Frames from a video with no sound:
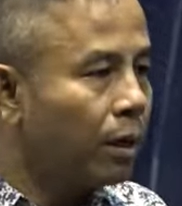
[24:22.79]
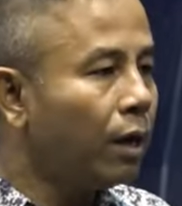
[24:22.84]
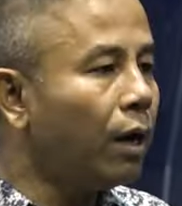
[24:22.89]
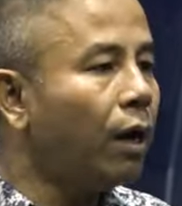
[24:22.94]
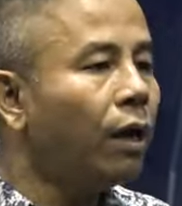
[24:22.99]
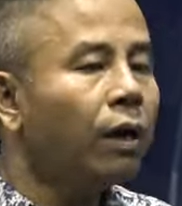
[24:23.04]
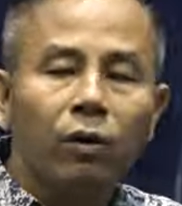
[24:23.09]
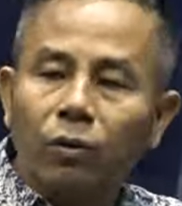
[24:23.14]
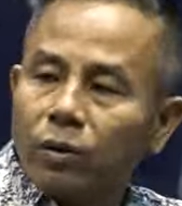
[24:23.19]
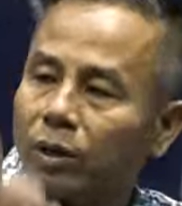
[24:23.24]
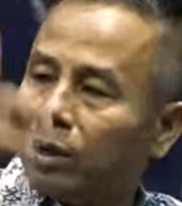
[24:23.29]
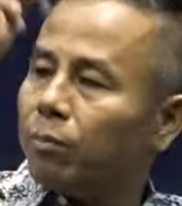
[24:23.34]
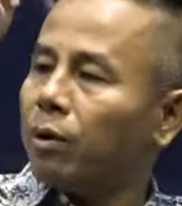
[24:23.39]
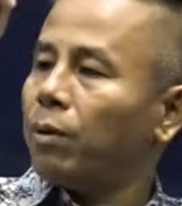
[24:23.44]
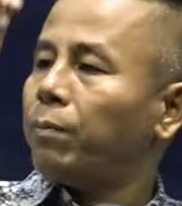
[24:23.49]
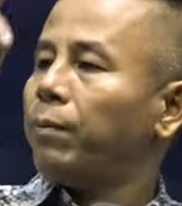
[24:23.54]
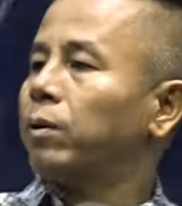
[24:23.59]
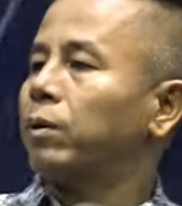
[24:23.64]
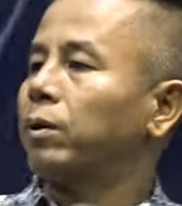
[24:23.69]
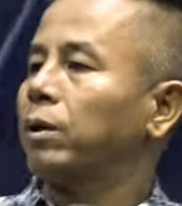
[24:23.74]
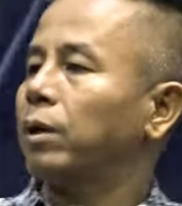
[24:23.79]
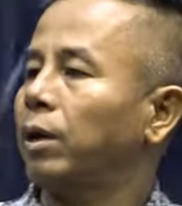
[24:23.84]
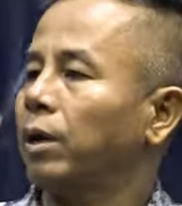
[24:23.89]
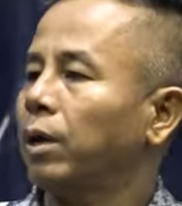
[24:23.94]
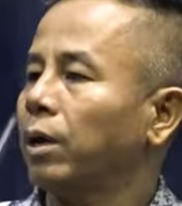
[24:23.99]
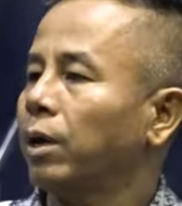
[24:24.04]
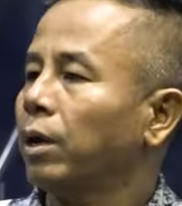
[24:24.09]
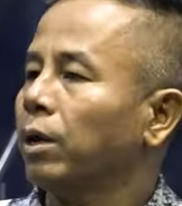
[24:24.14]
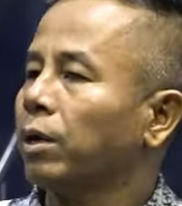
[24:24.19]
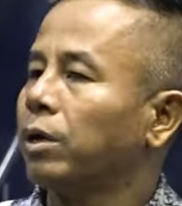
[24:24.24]
à lúc này bom ồn,
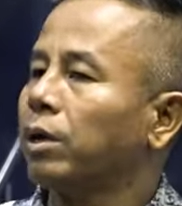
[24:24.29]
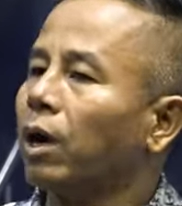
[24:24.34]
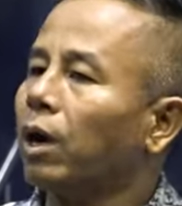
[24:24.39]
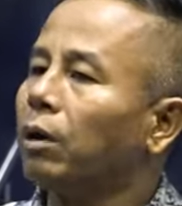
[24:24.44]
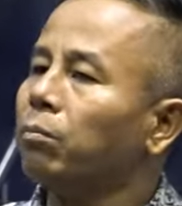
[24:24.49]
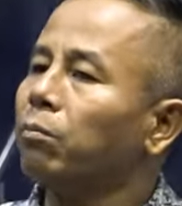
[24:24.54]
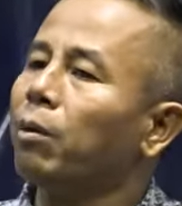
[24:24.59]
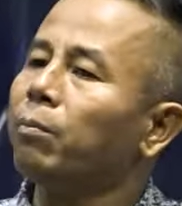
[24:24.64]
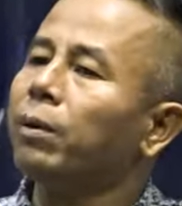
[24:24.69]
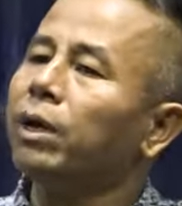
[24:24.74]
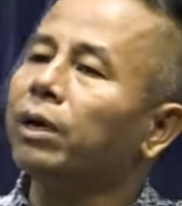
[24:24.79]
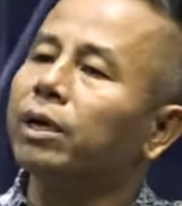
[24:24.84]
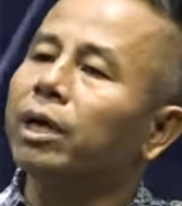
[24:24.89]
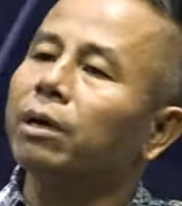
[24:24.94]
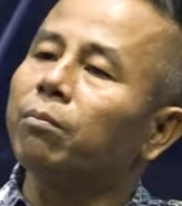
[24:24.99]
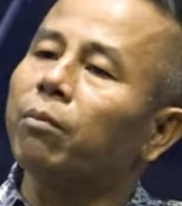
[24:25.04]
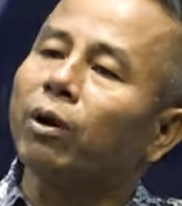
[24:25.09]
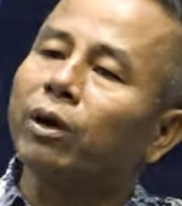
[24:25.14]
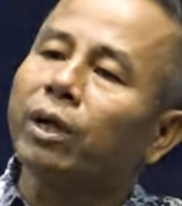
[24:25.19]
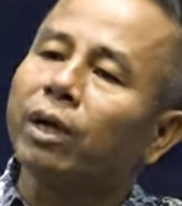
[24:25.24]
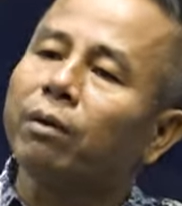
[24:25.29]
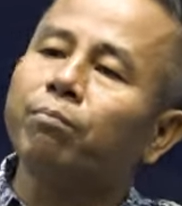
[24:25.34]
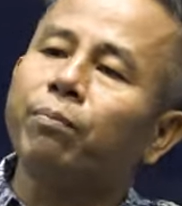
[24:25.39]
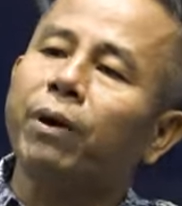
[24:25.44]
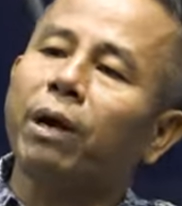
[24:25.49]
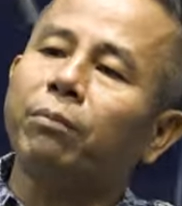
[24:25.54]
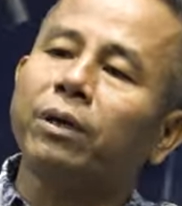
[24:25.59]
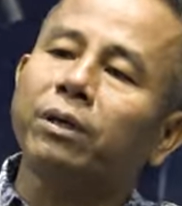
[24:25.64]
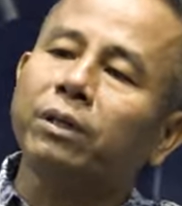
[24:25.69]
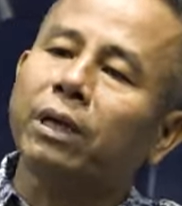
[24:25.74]
rồi mò miền kia bồng riêng
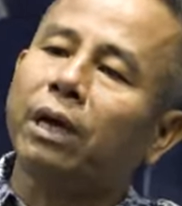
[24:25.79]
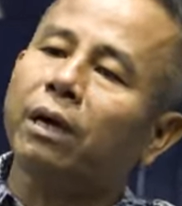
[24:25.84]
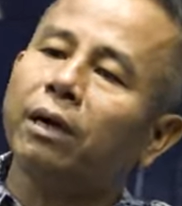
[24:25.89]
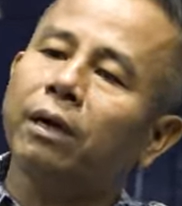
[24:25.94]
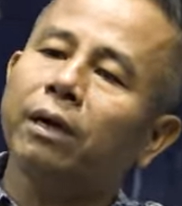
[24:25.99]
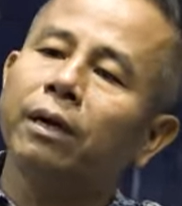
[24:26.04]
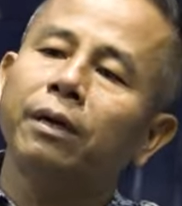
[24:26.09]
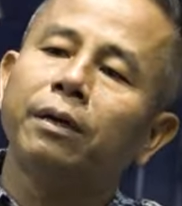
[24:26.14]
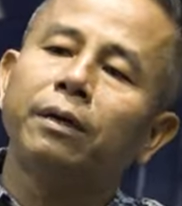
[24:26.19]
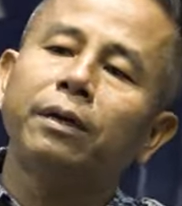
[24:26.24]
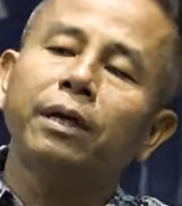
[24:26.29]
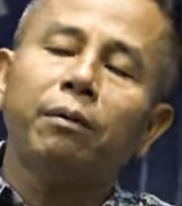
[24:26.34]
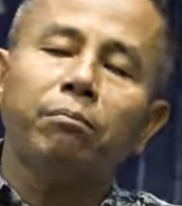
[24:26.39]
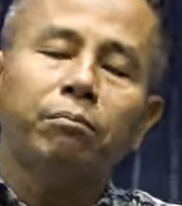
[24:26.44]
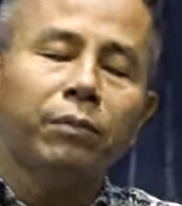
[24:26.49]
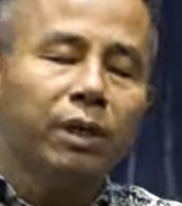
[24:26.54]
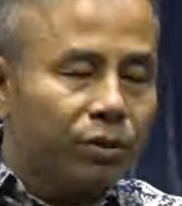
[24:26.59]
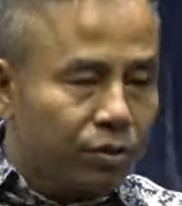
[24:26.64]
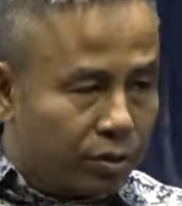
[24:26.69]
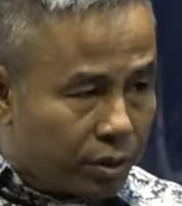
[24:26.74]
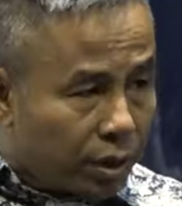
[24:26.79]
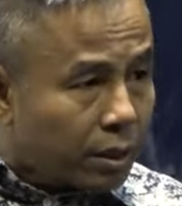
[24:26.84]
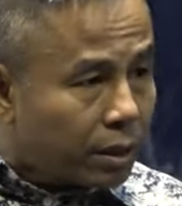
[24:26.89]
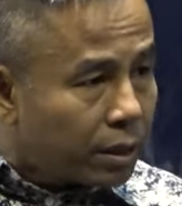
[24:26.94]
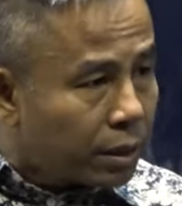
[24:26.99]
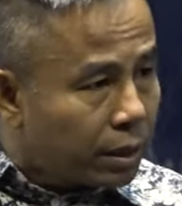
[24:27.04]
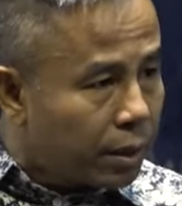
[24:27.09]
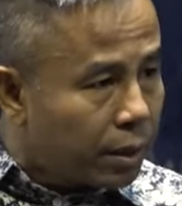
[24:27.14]
prao dừng tha, nè miền sứt,